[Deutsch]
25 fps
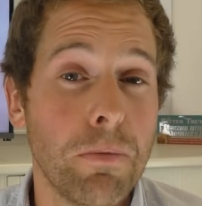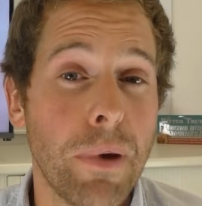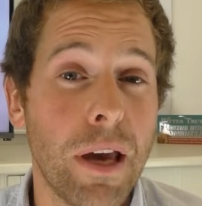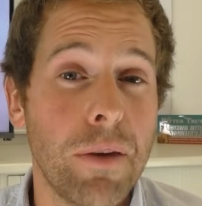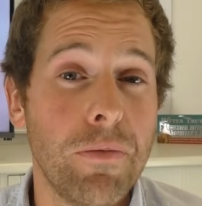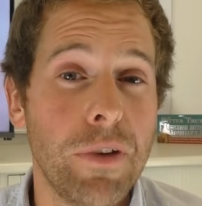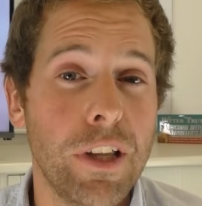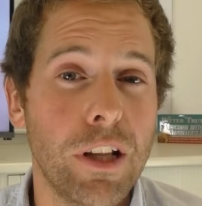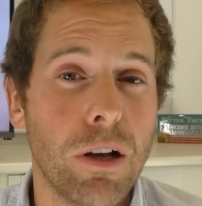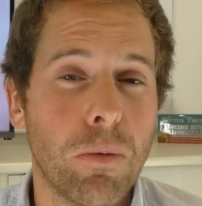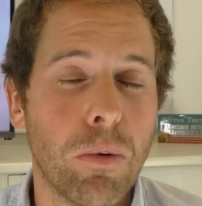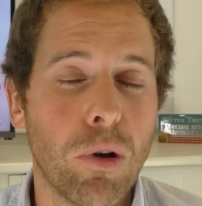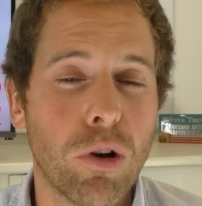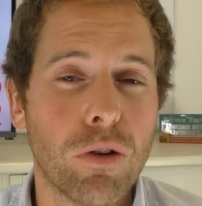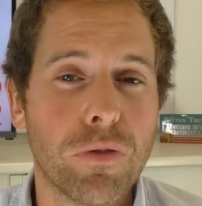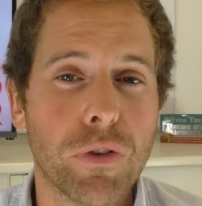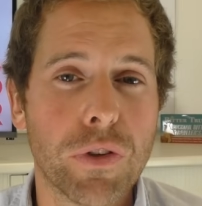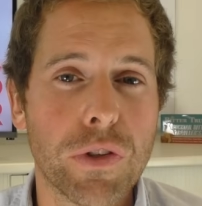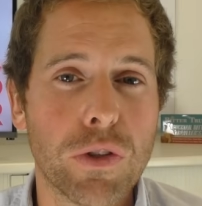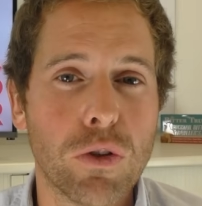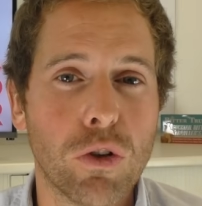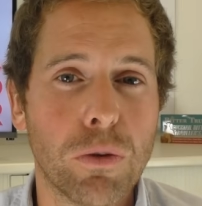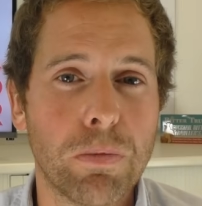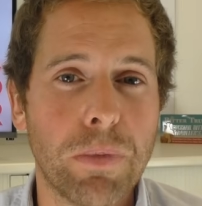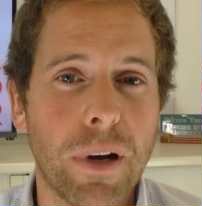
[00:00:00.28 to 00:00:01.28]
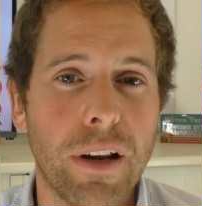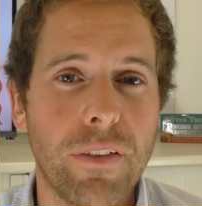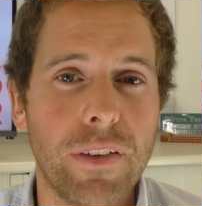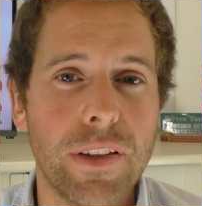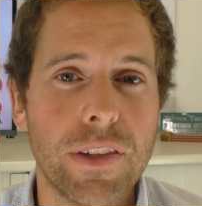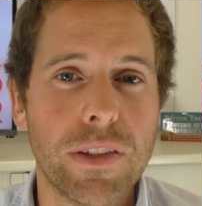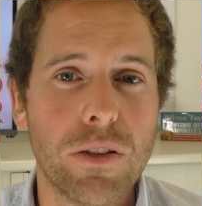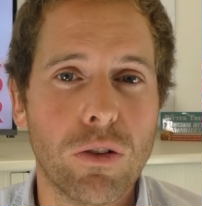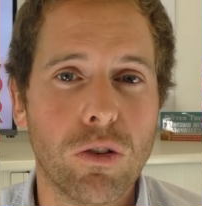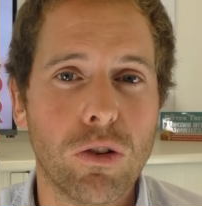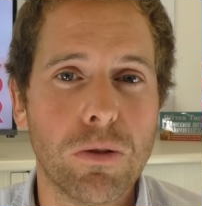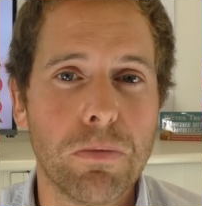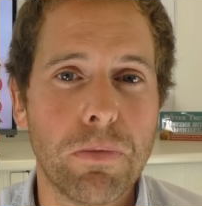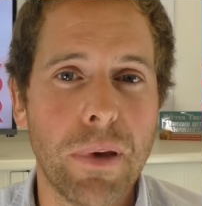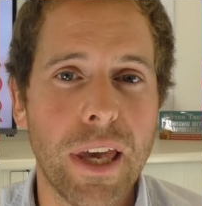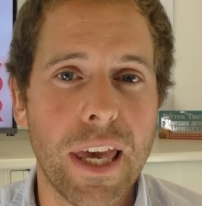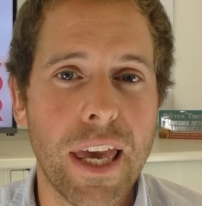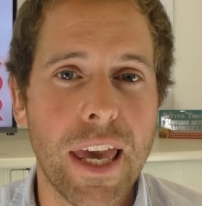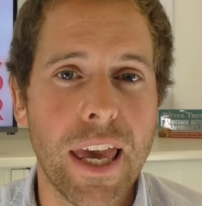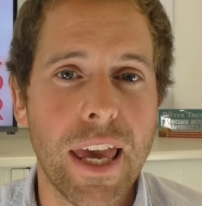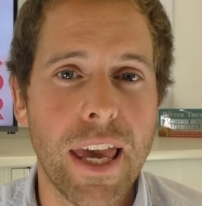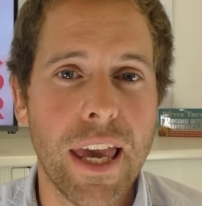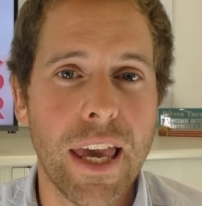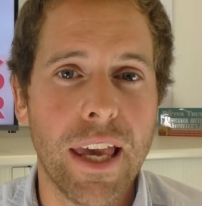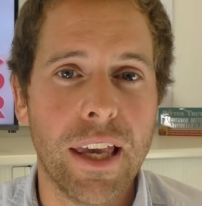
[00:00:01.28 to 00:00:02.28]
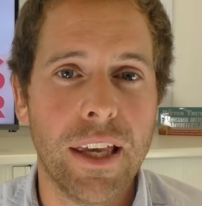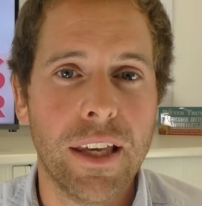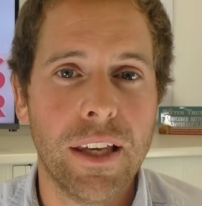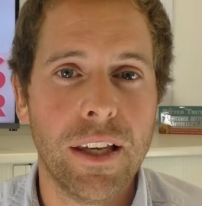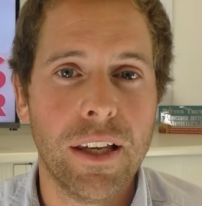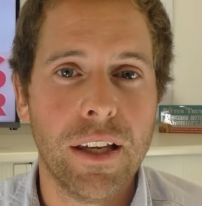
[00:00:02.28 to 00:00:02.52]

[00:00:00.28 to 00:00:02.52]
beim Videoblog von Suchtprävention.be.